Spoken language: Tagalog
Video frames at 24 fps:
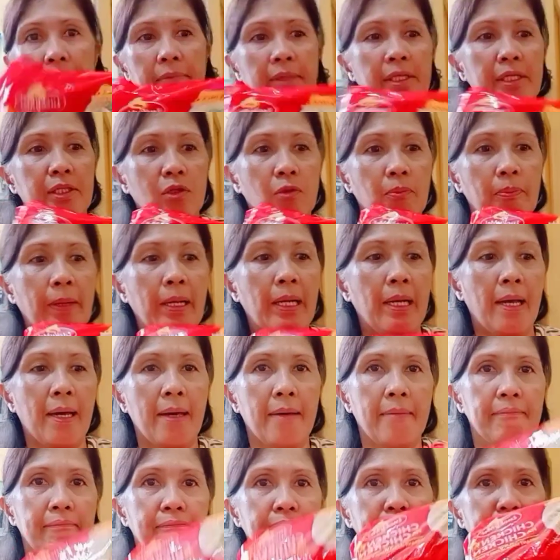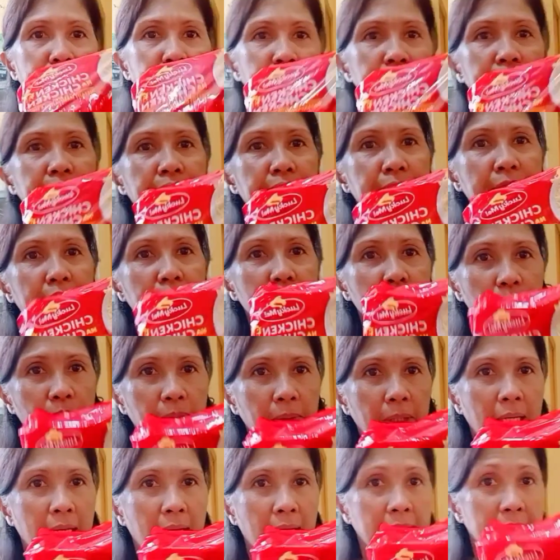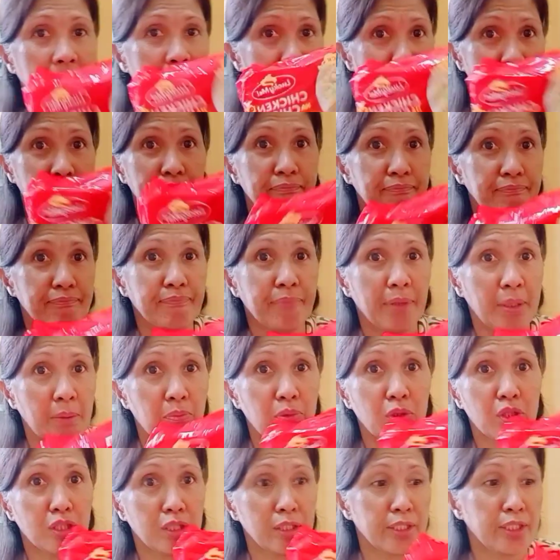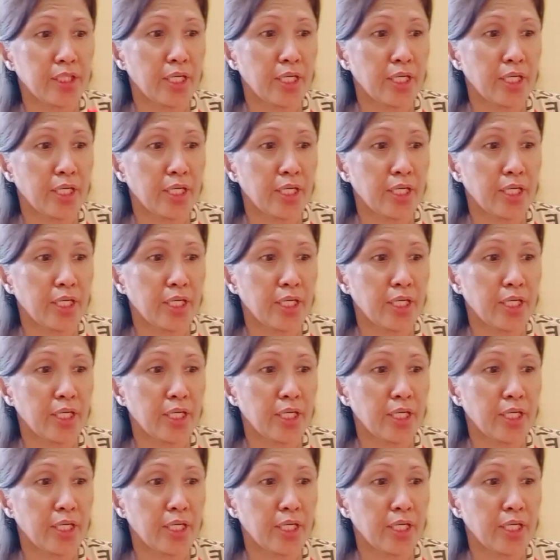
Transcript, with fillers: ito pala, ito pala, favorite ni